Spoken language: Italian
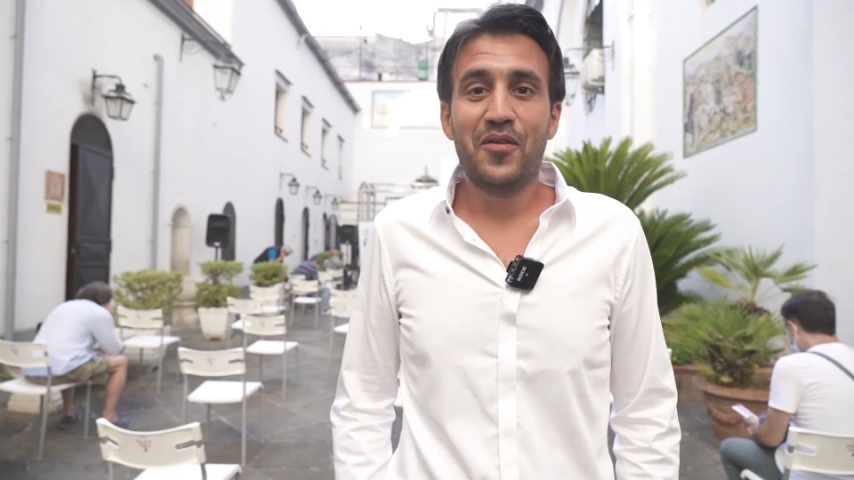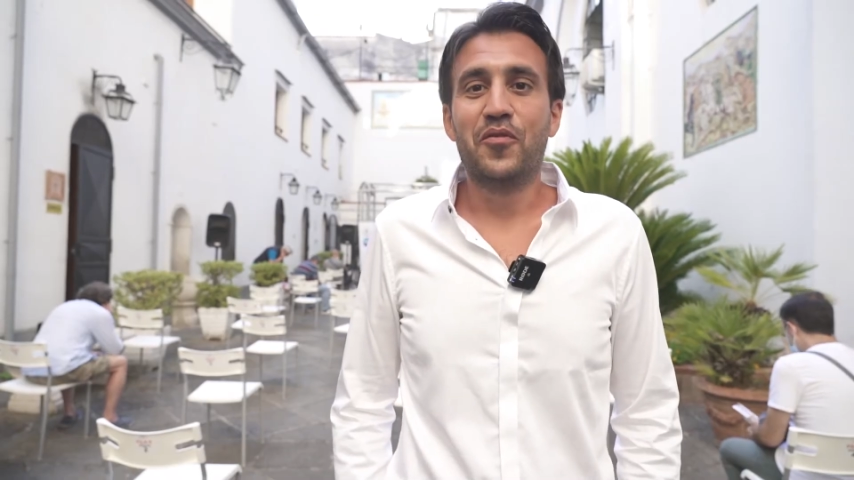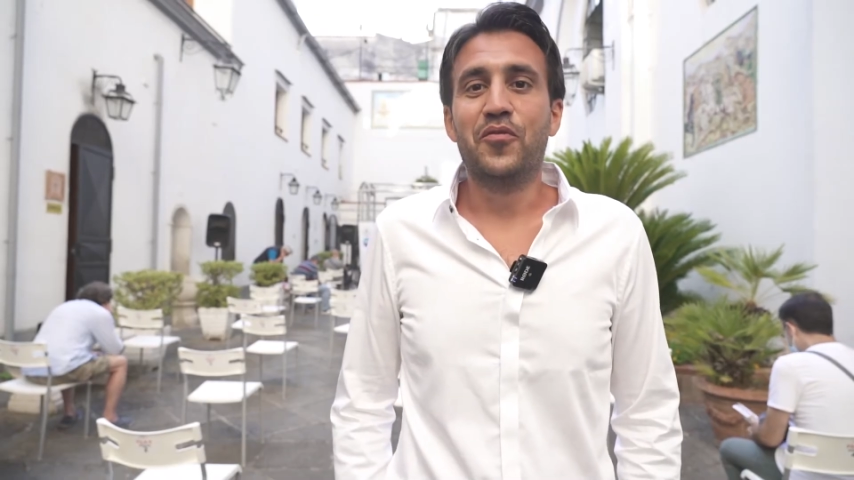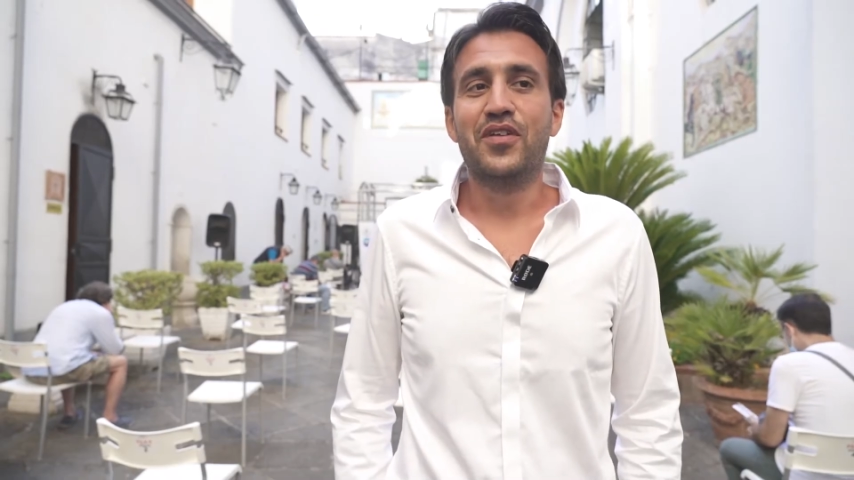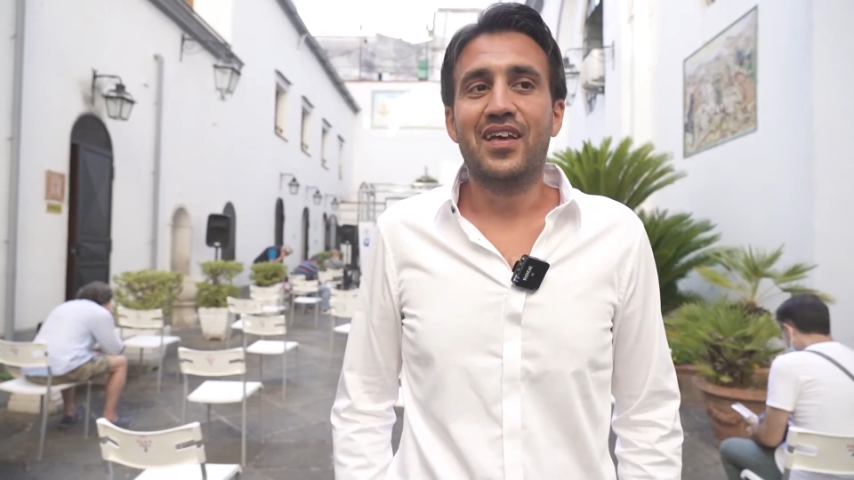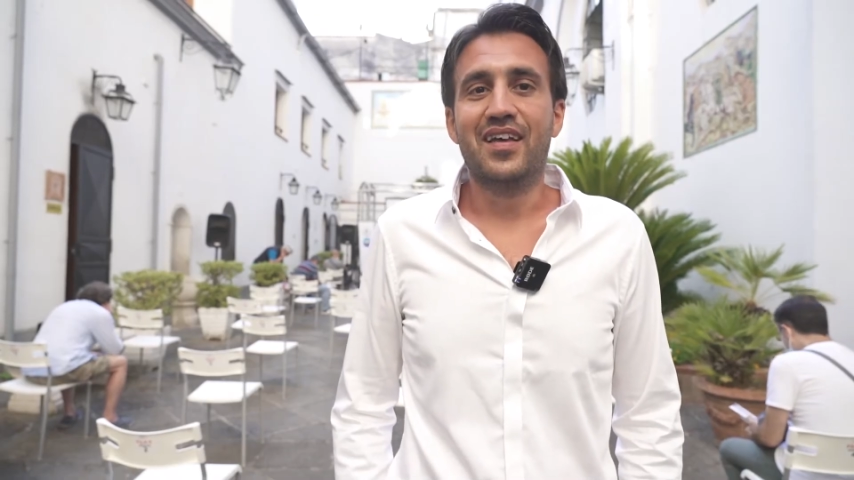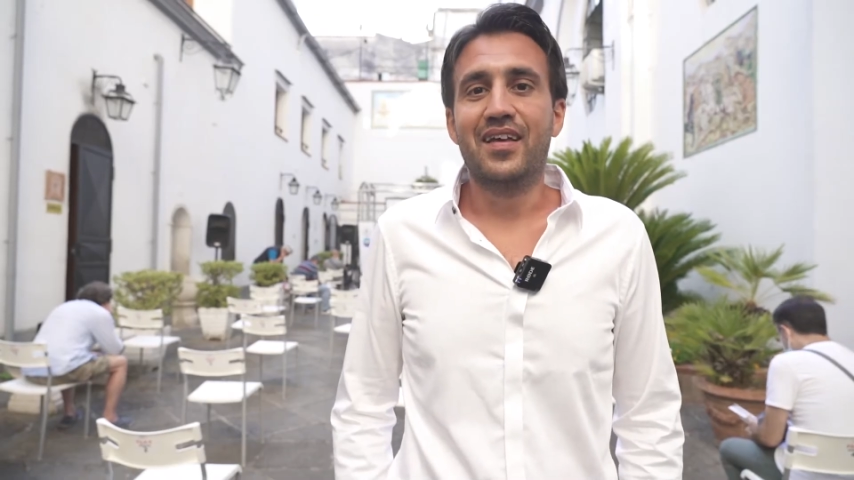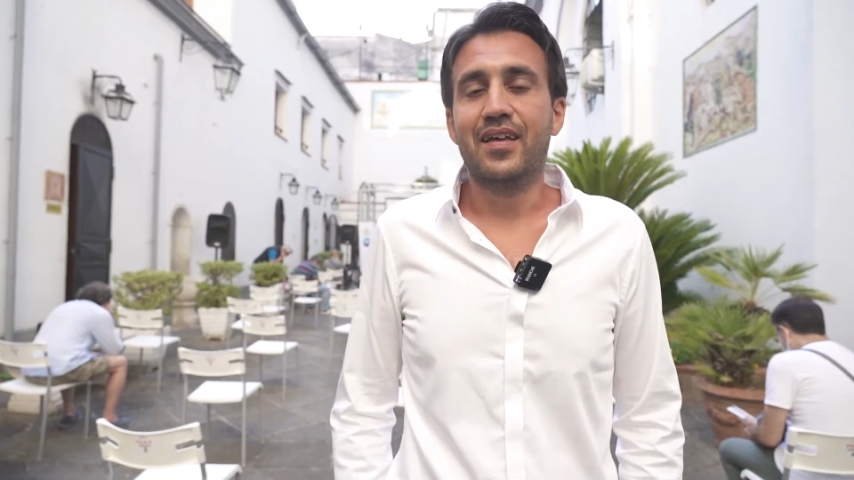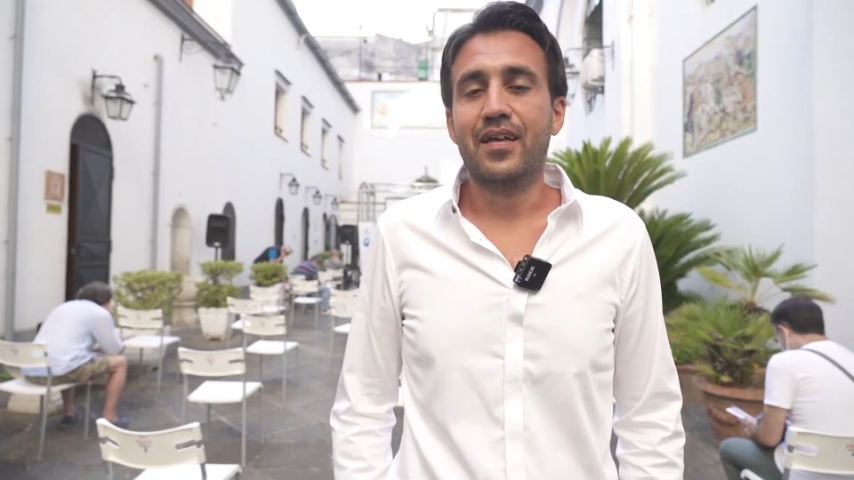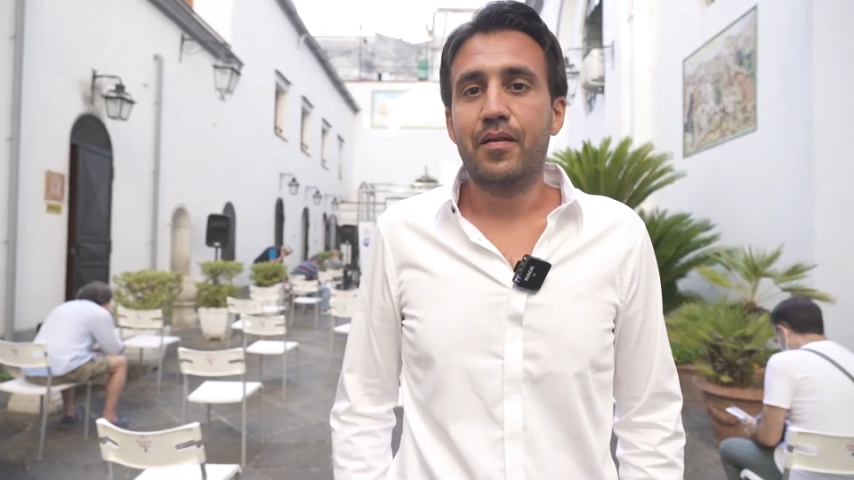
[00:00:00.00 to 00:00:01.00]
con
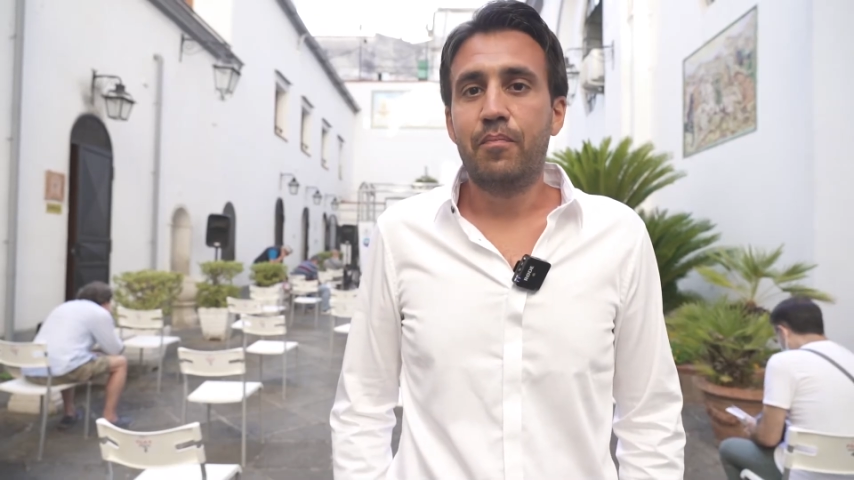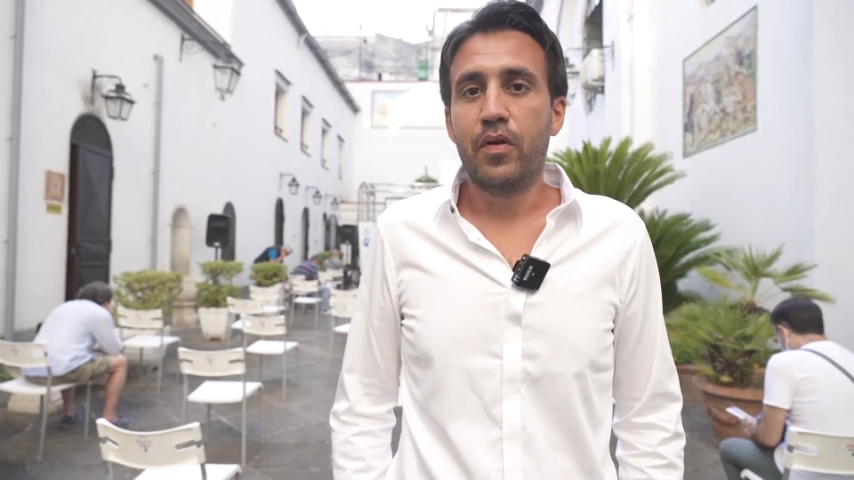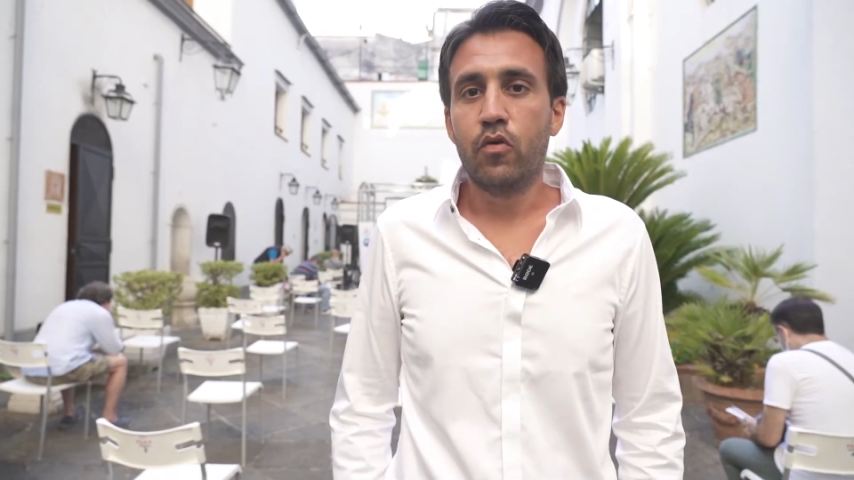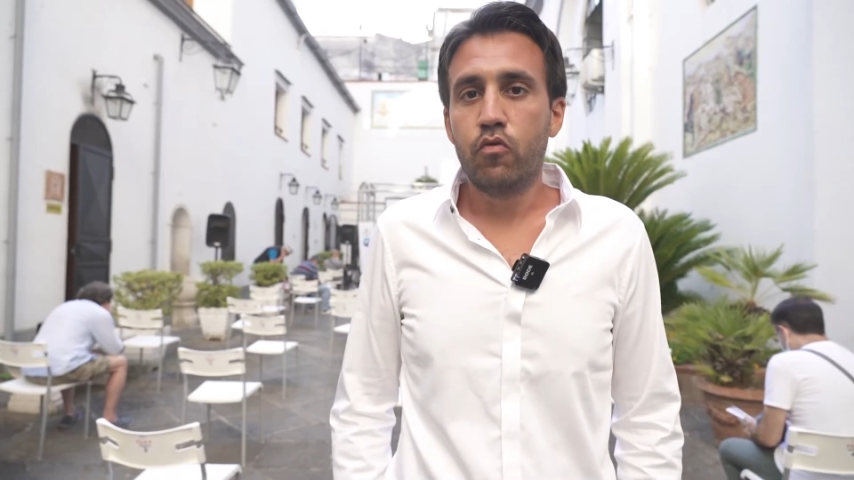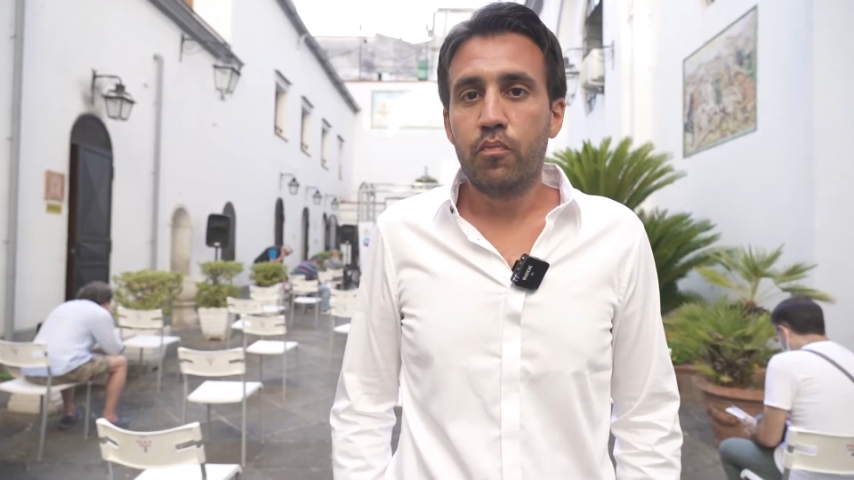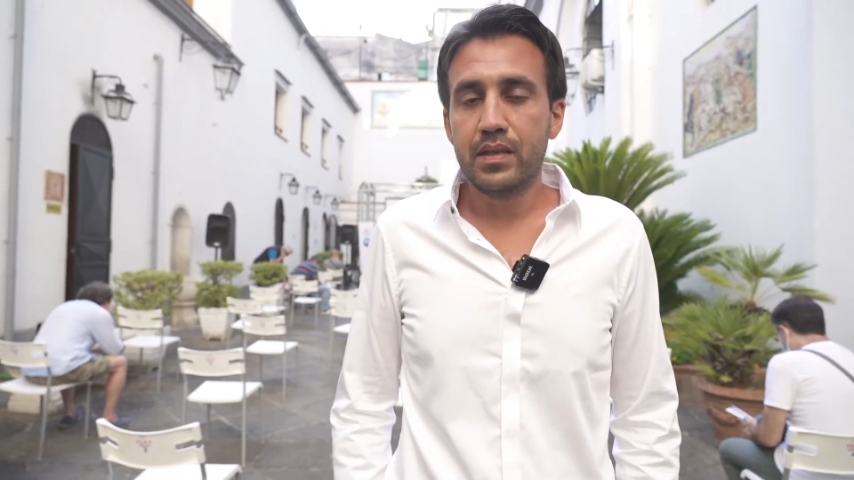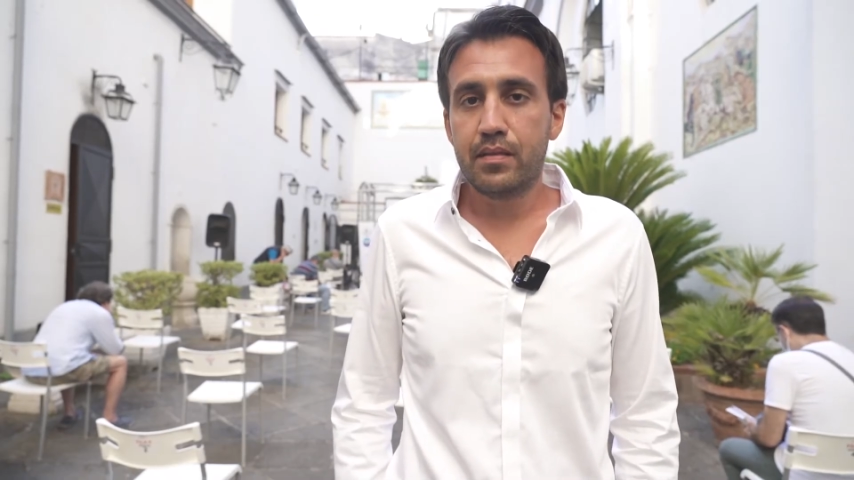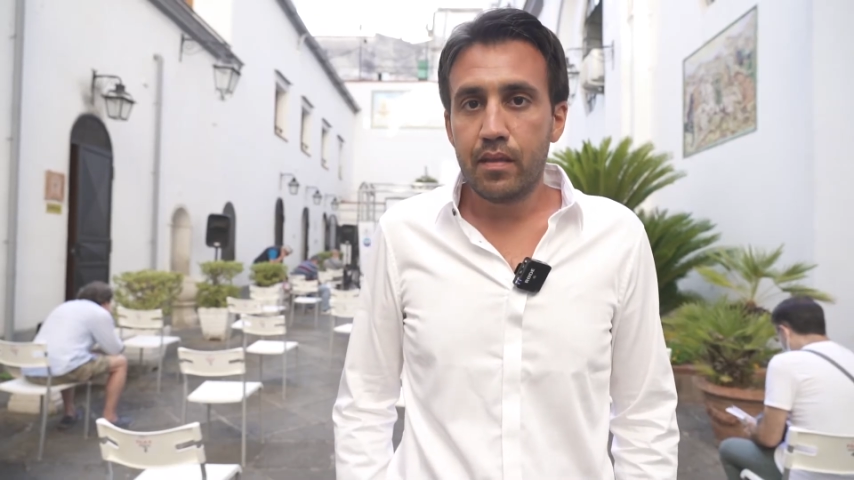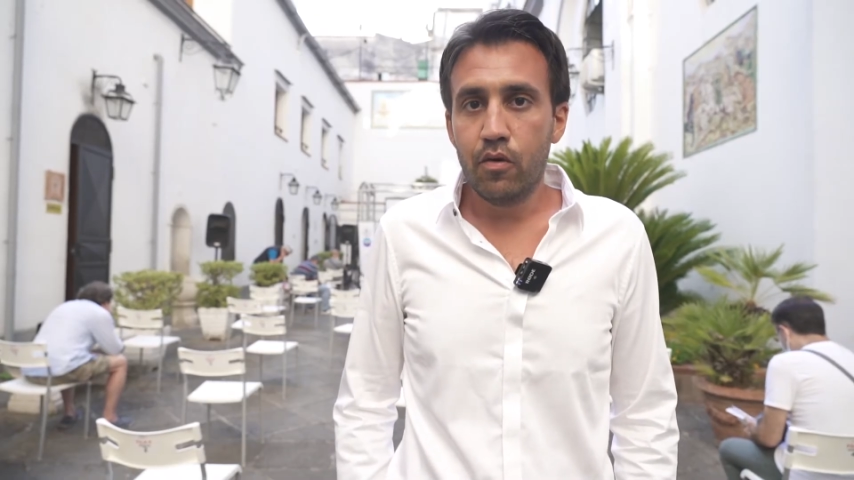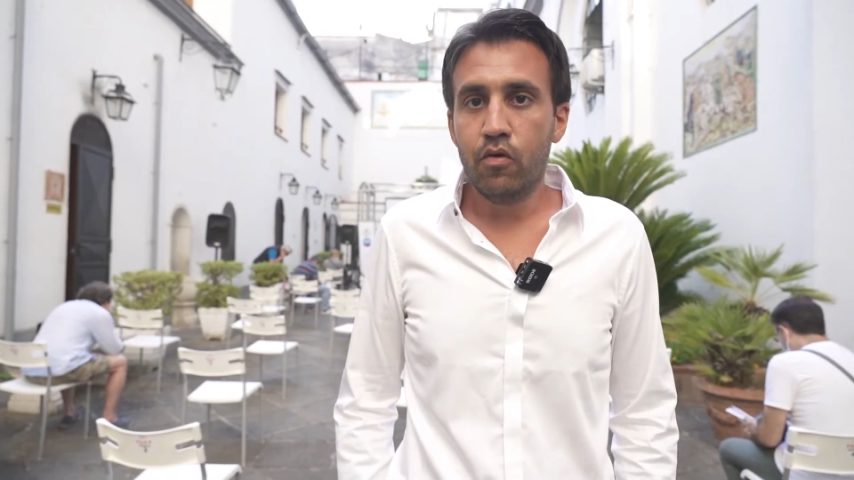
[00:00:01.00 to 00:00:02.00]
eh,
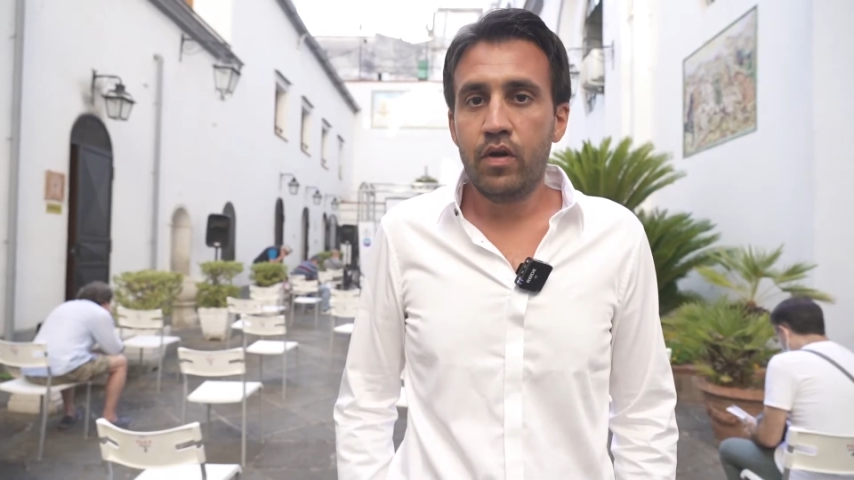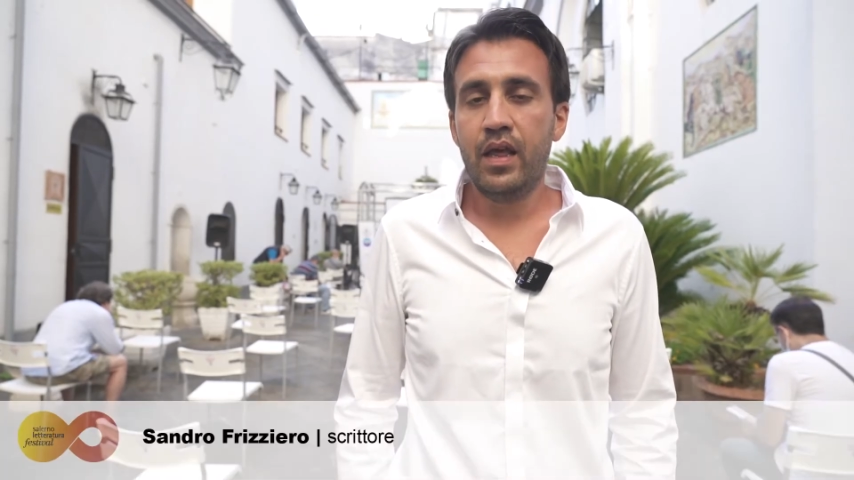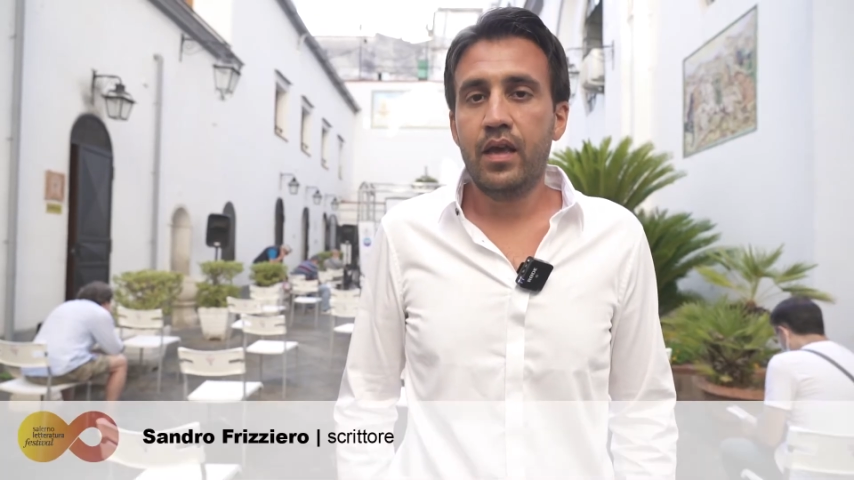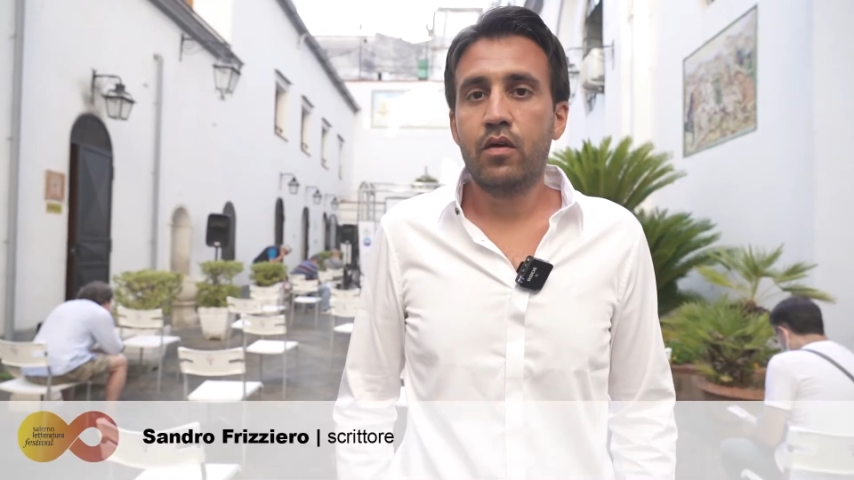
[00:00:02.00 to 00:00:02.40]
preoccupazione,